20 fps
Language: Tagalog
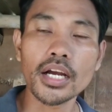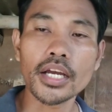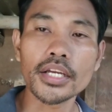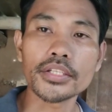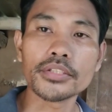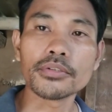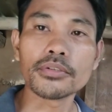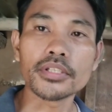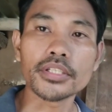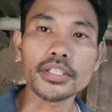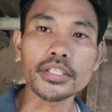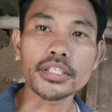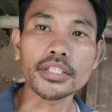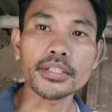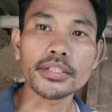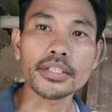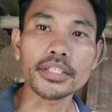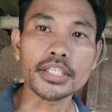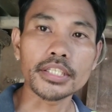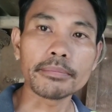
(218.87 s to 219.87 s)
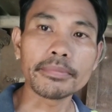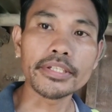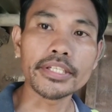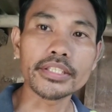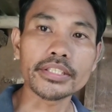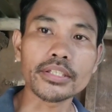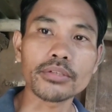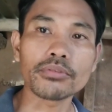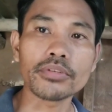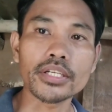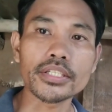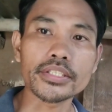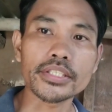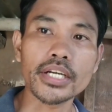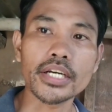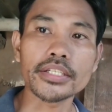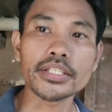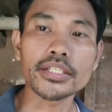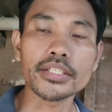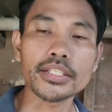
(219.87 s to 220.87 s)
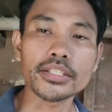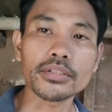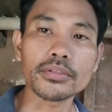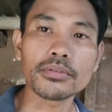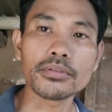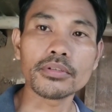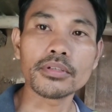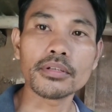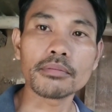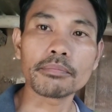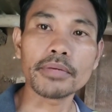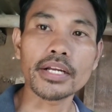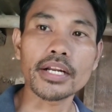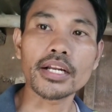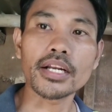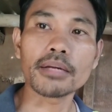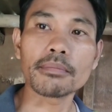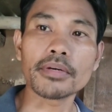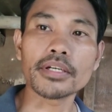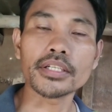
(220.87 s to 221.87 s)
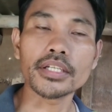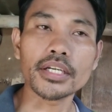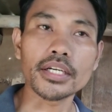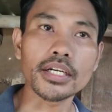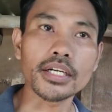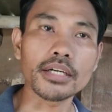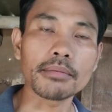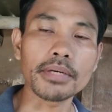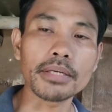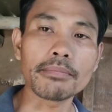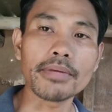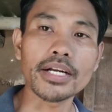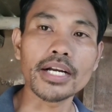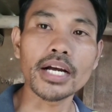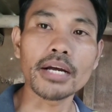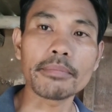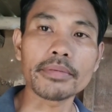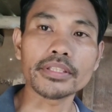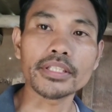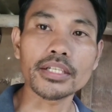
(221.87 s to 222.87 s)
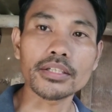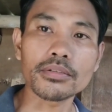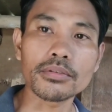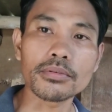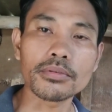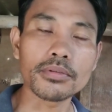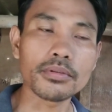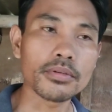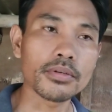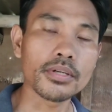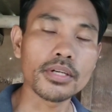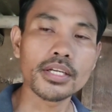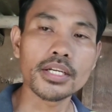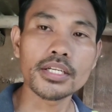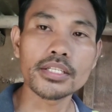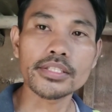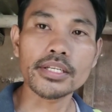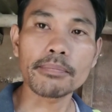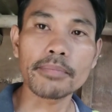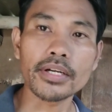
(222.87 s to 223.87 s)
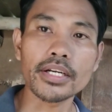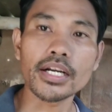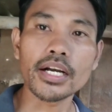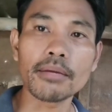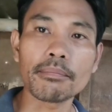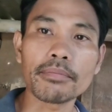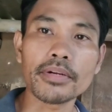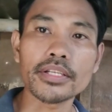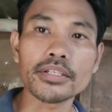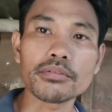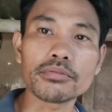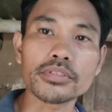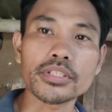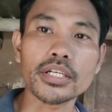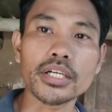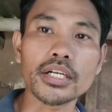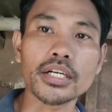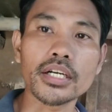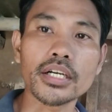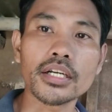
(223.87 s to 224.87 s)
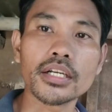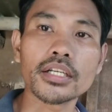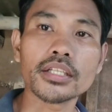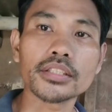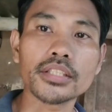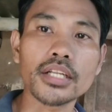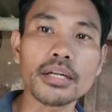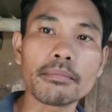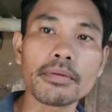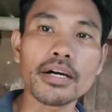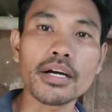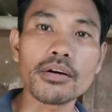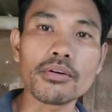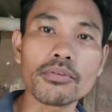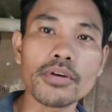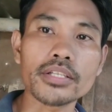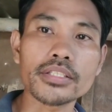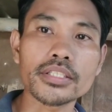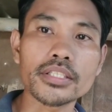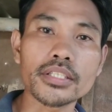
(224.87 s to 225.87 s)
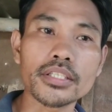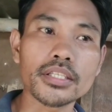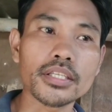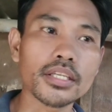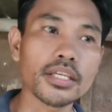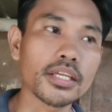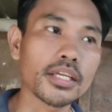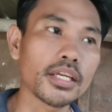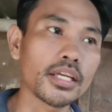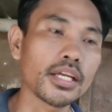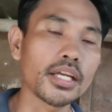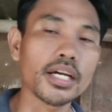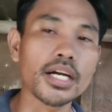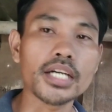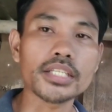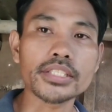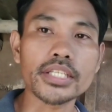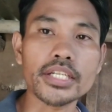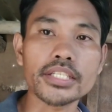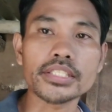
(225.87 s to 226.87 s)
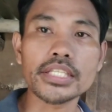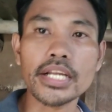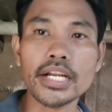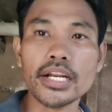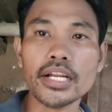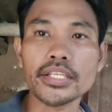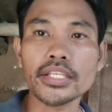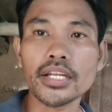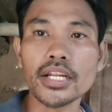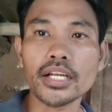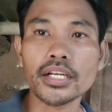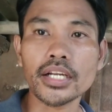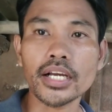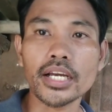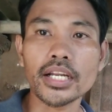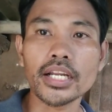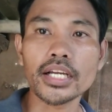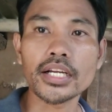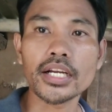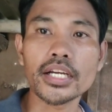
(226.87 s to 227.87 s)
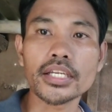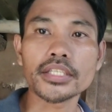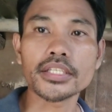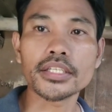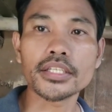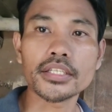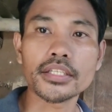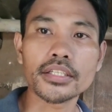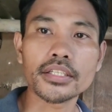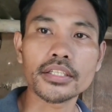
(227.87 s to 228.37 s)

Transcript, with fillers: idol eh, ibininta ko ng channel na to para naman uh, may magamit ako sa pag-apply ko sa trabaho kasi uh, sari-sari na dyan ang nakalagay